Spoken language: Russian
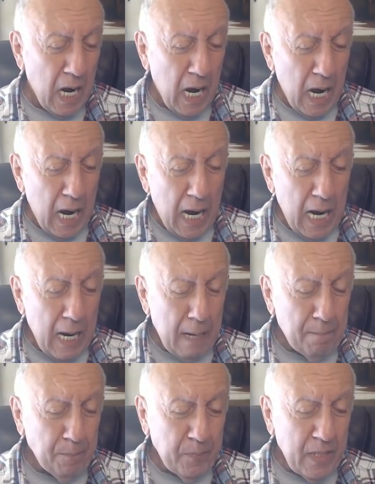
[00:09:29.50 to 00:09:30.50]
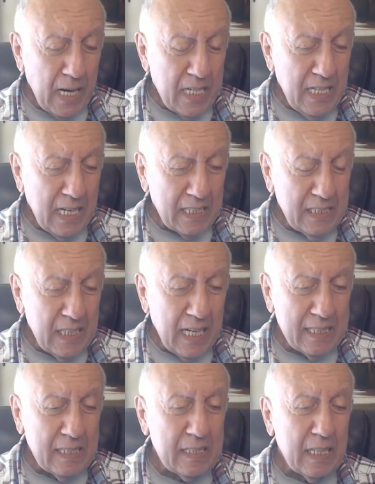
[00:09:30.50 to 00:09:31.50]
А, они
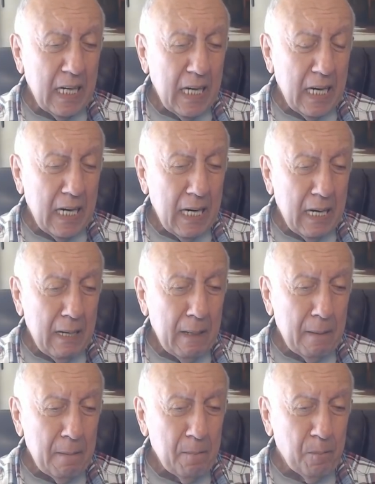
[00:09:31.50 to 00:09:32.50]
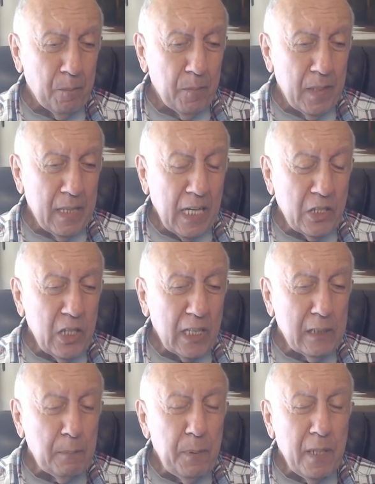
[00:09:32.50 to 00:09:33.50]
хотят а,
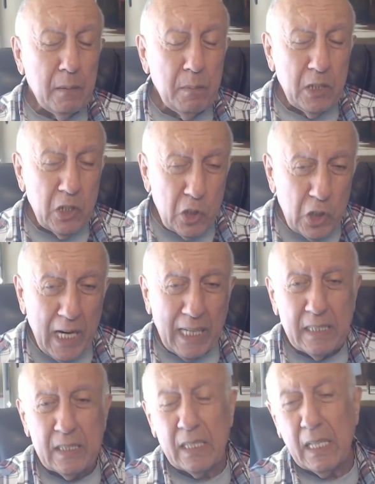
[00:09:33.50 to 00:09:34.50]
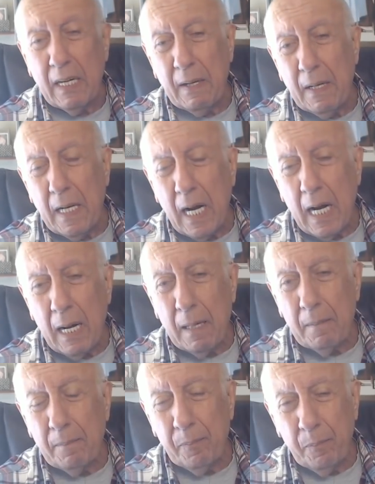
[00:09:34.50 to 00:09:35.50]
начать перемещать
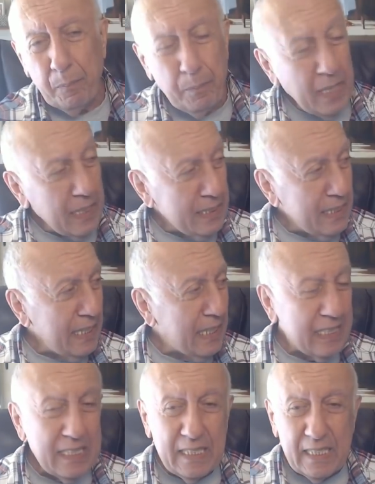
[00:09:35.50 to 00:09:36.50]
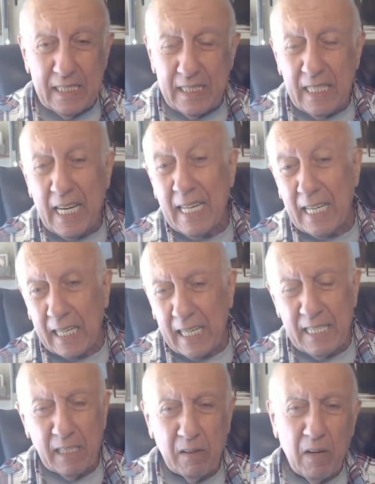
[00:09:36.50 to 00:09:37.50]
а, бедных детей, как
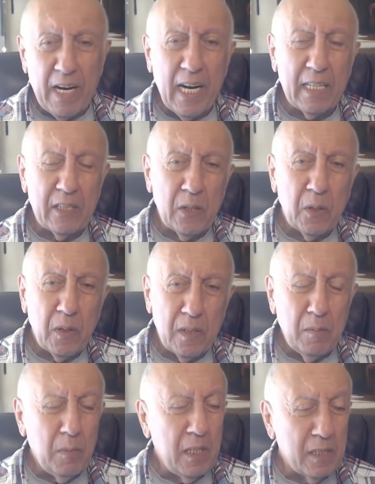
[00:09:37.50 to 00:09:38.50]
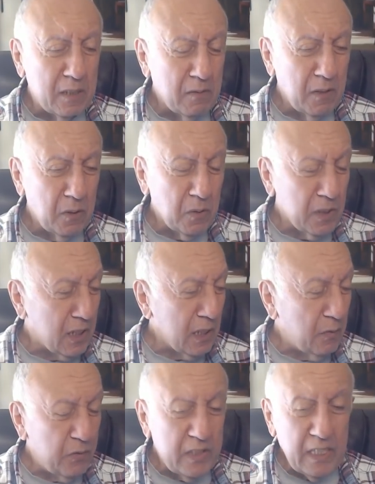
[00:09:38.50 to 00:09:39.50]
они говорят, но имеется в виду, так сказать,
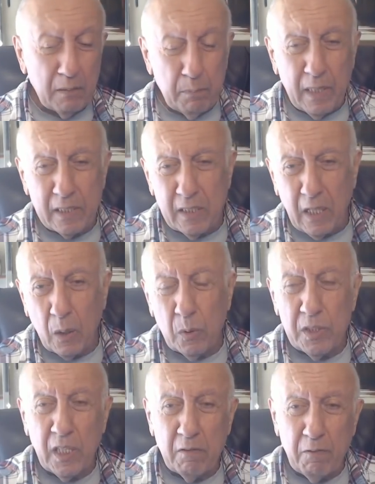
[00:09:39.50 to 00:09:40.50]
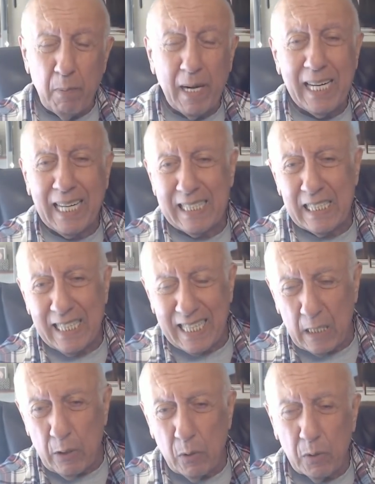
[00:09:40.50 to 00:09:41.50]
все бедных людей в богатые
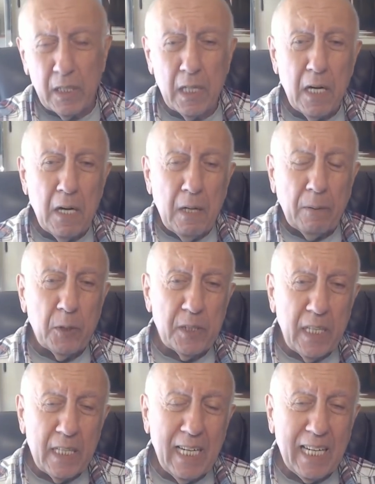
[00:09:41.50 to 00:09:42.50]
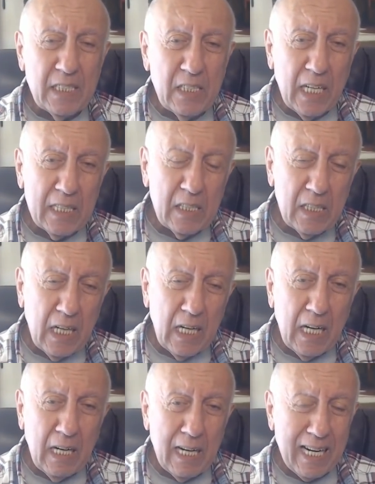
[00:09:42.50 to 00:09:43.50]
районы. То есть они хотят
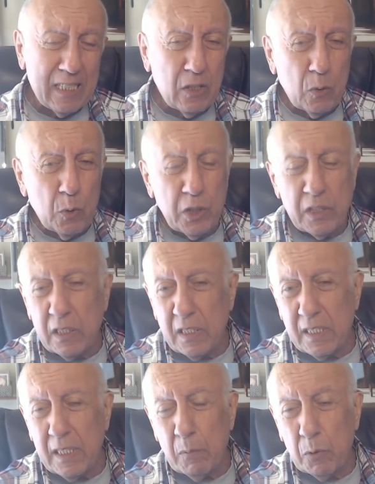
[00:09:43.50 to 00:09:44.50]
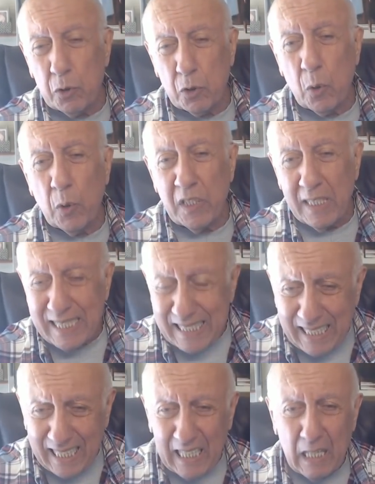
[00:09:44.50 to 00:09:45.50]
а, разрушить систему
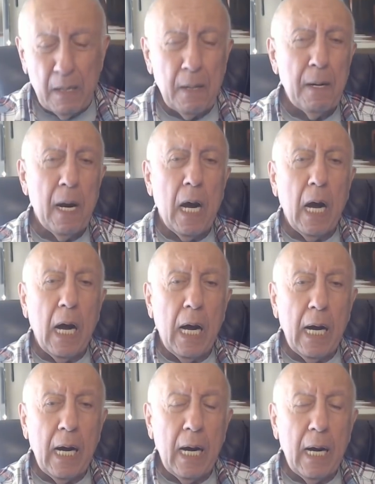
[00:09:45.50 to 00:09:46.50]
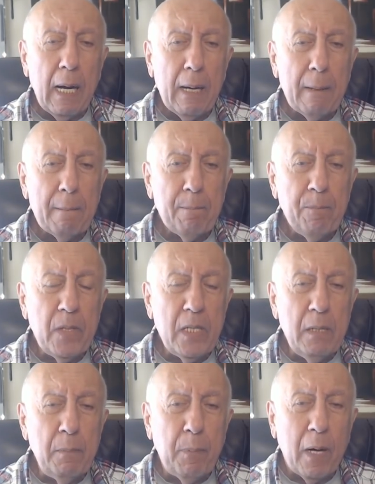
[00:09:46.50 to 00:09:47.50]
зонинга. А,
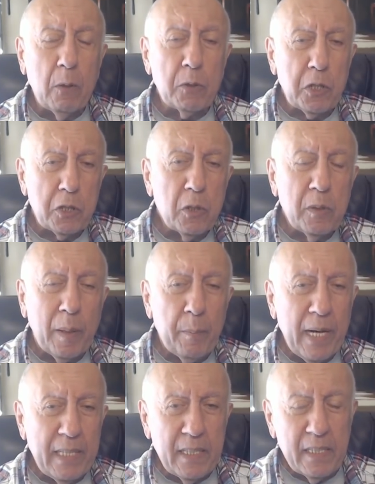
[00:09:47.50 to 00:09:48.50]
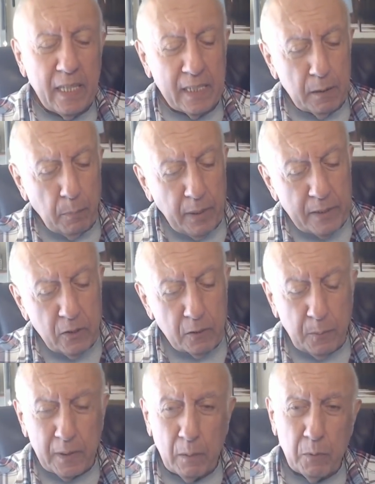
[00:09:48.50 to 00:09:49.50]
и похоже, что Байден на это пойдет,
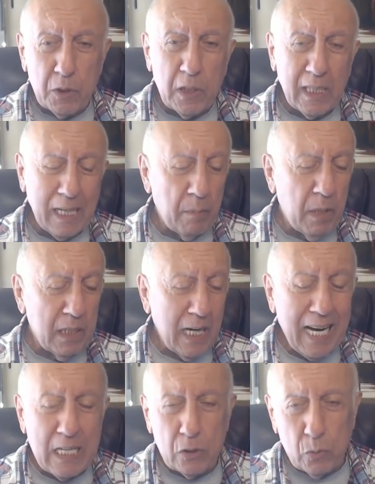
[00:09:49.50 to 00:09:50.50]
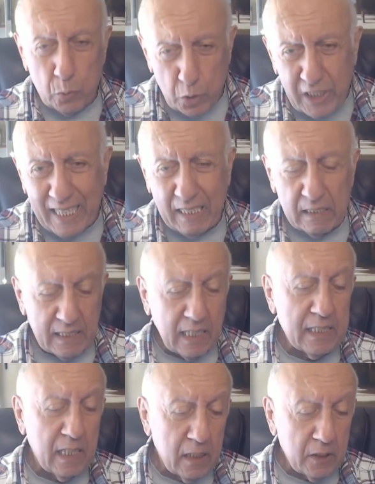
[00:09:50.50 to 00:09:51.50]
потому что Камала Харрис уже
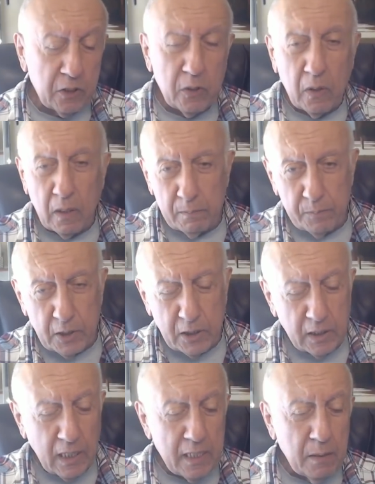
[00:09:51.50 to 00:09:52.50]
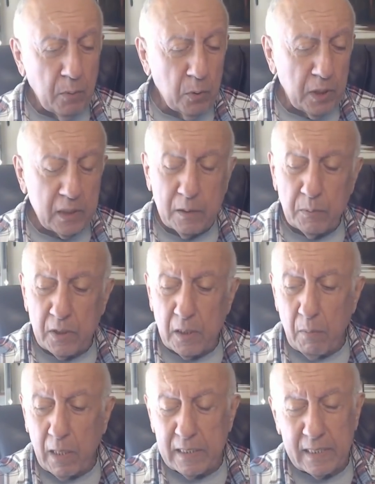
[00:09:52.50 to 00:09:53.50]
сказала, что значит, они будут этим
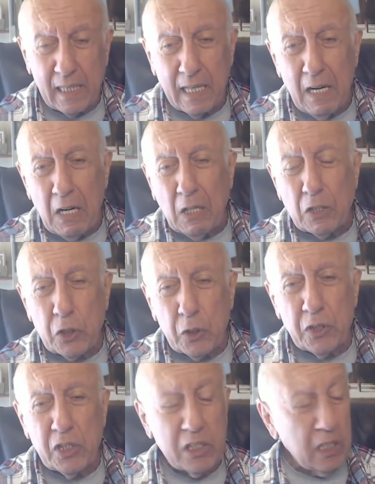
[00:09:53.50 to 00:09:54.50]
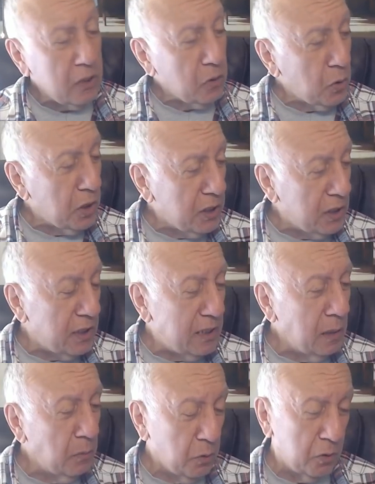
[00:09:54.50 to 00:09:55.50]
заниматься. Что значит разрушить
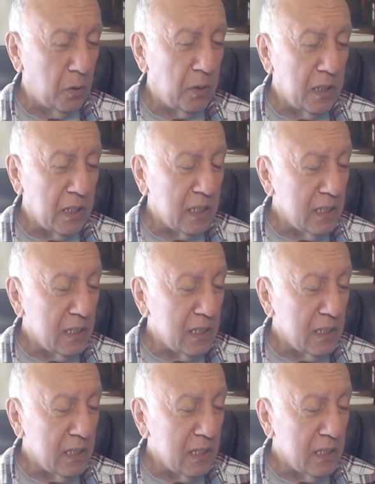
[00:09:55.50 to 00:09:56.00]
систему зонинга?